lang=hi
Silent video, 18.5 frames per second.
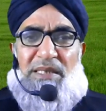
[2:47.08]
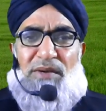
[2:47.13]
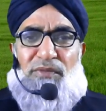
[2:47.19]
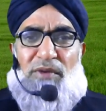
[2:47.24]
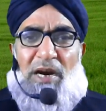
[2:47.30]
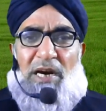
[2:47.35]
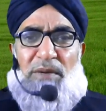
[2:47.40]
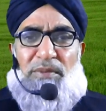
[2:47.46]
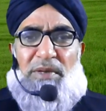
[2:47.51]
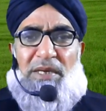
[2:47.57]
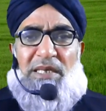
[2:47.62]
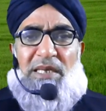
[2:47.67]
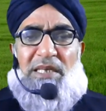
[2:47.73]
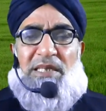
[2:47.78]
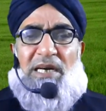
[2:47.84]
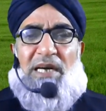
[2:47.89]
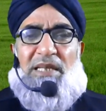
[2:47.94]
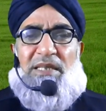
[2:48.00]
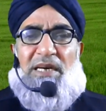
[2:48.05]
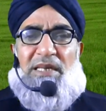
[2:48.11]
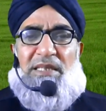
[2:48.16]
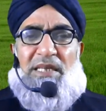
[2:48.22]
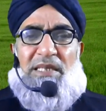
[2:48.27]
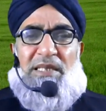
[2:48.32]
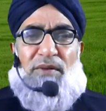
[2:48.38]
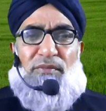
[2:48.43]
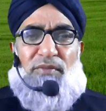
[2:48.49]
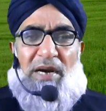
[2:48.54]
ये फ्लड भी किए जा सकते
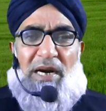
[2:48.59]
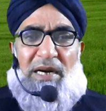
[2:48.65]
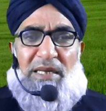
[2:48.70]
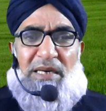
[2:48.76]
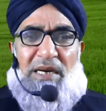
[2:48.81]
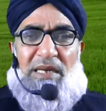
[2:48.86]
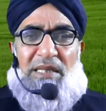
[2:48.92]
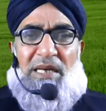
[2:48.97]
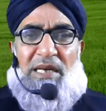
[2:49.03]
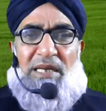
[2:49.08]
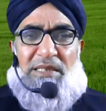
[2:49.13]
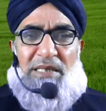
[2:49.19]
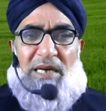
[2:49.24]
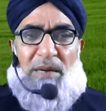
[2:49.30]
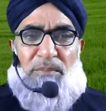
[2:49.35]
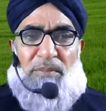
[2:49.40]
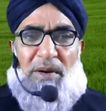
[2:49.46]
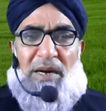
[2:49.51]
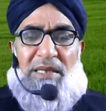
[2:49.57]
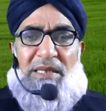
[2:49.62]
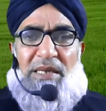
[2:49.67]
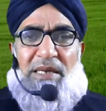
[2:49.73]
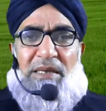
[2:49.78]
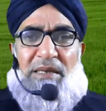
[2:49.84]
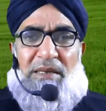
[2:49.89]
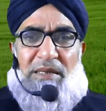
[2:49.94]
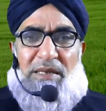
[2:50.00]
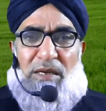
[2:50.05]
हैं जब फ्लड करते हैं चार पाँच
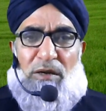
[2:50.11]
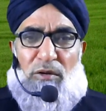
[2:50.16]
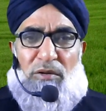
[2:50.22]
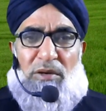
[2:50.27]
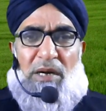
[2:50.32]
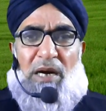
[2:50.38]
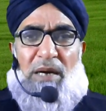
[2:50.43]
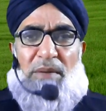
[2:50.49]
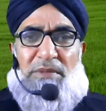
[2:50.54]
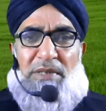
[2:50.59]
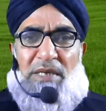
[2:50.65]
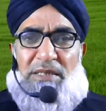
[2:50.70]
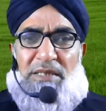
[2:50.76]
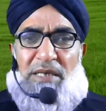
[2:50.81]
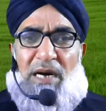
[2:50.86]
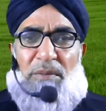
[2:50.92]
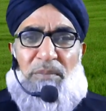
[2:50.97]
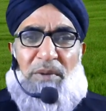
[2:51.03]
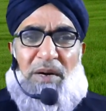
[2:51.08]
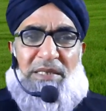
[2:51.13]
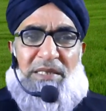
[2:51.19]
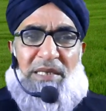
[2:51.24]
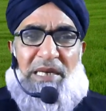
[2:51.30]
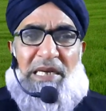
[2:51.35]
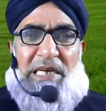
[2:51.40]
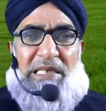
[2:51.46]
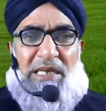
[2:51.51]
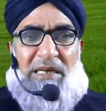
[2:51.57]
किलोग्राम या चार पाँच
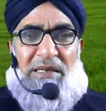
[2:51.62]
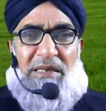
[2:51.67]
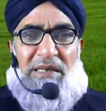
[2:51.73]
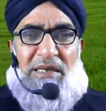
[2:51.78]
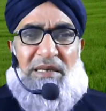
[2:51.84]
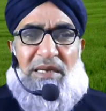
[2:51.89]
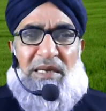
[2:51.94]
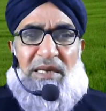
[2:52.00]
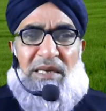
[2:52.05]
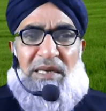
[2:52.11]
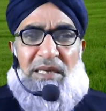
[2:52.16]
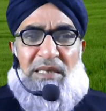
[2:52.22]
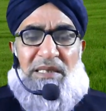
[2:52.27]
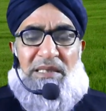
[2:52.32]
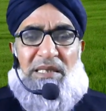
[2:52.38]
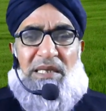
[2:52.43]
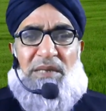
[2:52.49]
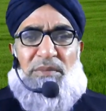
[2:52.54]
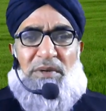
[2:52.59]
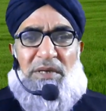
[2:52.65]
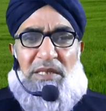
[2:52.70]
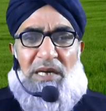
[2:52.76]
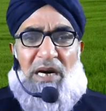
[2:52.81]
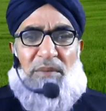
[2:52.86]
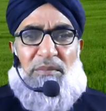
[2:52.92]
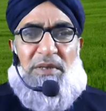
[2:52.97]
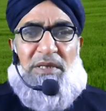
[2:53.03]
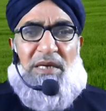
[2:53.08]
लीटर इतनी
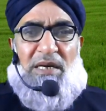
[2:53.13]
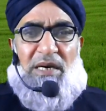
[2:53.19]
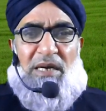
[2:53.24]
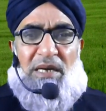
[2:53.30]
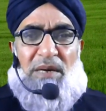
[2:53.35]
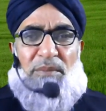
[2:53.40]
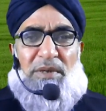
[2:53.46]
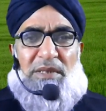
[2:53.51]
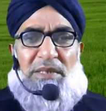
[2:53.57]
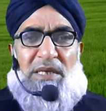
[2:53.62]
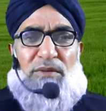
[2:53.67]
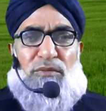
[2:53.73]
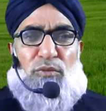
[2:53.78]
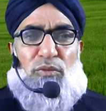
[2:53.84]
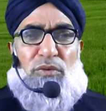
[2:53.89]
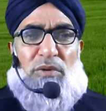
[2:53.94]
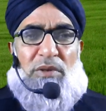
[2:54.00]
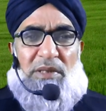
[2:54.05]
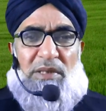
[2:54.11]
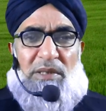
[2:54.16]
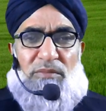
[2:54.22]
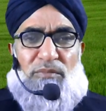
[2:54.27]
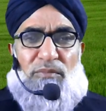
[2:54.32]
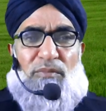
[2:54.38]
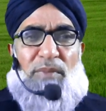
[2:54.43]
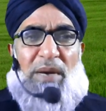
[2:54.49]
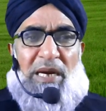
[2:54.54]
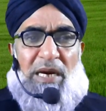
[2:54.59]
मकदार में यह करना पड़ता है थोड़ा
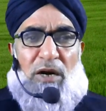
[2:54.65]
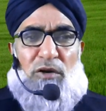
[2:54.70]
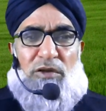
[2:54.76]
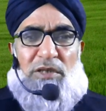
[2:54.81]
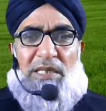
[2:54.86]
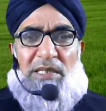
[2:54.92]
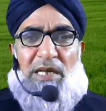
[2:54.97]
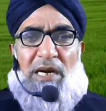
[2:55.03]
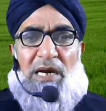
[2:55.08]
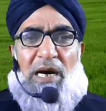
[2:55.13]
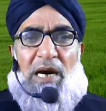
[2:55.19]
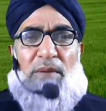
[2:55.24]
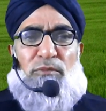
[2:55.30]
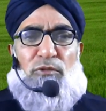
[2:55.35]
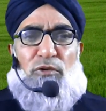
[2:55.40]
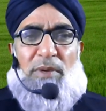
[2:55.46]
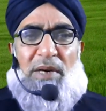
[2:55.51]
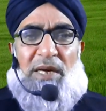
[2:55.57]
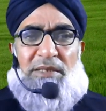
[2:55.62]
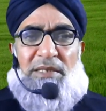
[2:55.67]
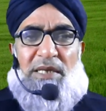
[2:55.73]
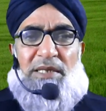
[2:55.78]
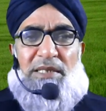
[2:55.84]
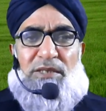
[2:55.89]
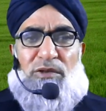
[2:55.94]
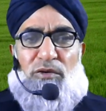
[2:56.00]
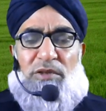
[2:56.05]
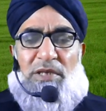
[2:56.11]
महंगा हो जाता है काम तो बड़ा
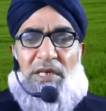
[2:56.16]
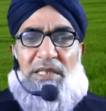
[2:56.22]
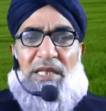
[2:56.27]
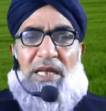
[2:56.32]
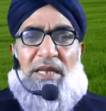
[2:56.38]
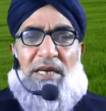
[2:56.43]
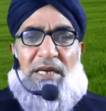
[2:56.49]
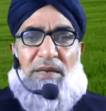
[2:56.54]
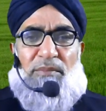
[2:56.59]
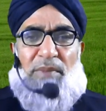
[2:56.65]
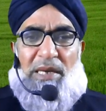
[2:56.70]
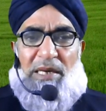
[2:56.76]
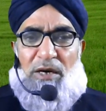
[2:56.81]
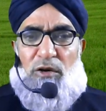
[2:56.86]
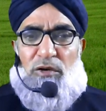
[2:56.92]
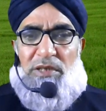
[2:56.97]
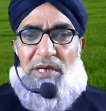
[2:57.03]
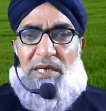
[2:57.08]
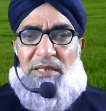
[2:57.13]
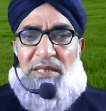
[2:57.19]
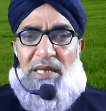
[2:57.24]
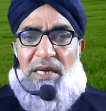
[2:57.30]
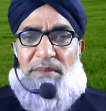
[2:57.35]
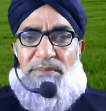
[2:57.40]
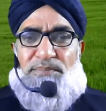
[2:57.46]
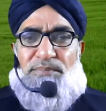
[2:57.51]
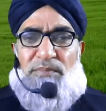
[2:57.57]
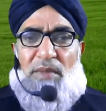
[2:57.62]
आसानी से हो जाता है लेकिन महंगा हो जाता
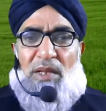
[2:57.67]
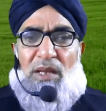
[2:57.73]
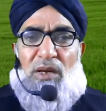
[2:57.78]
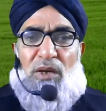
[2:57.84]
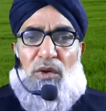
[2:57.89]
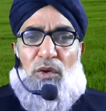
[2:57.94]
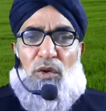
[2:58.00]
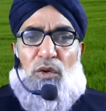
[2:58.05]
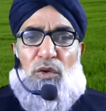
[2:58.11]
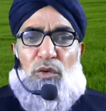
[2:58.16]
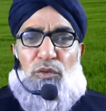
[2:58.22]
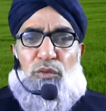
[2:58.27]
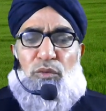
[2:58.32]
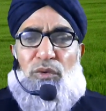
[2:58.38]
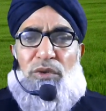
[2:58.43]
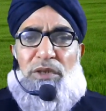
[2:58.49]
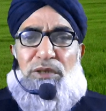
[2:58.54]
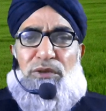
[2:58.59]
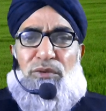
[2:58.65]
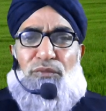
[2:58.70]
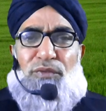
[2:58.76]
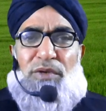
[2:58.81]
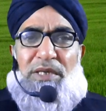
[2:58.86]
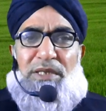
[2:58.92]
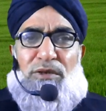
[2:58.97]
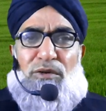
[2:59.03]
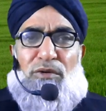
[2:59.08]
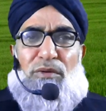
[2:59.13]
है तो इस
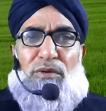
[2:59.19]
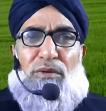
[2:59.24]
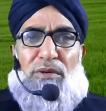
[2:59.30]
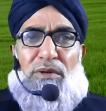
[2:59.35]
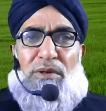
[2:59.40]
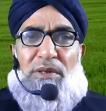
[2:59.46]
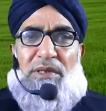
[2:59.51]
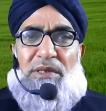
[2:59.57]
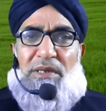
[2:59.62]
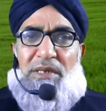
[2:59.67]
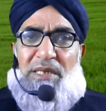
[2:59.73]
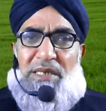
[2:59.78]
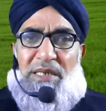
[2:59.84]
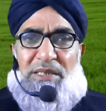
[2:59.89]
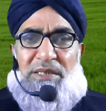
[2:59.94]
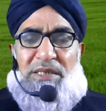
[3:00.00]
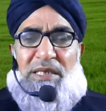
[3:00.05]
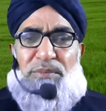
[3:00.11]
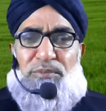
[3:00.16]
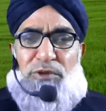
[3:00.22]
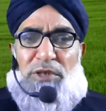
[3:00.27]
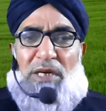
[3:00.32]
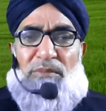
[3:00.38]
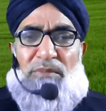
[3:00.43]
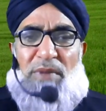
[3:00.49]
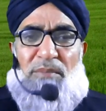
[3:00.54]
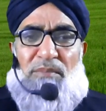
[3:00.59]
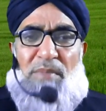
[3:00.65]
वीडियो की
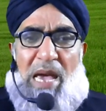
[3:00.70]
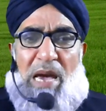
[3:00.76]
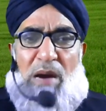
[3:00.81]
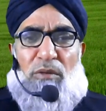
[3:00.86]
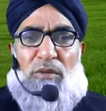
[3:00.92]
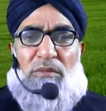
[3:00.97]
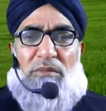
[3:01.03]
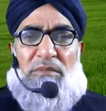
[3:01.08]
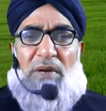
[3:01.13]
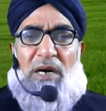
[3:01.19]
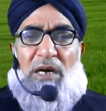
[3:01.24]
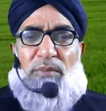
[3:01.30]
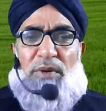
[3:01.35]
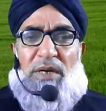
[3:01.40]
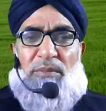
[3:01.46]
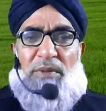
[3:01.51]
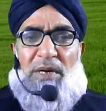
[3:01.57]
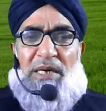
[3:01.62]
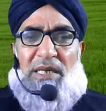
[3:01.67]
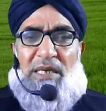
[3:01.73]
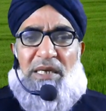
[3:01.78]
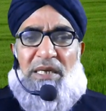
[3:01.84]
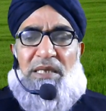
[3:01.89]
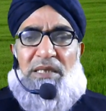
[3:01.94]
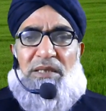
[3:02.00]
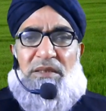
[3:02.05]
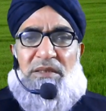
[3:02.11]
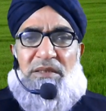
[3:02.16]
डिस्क्रिप्शन में मैं उन अकबरी मंडी
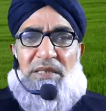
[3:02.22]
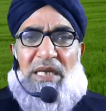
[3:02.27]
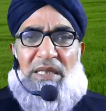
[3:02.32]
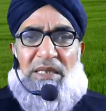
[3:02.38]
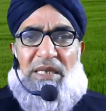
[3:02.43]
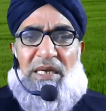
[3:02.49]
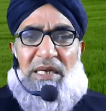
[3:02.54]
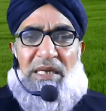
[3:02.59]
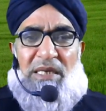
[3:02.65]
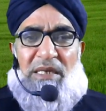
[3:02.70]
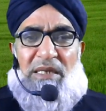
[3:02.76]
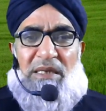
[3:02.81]
के चंद एक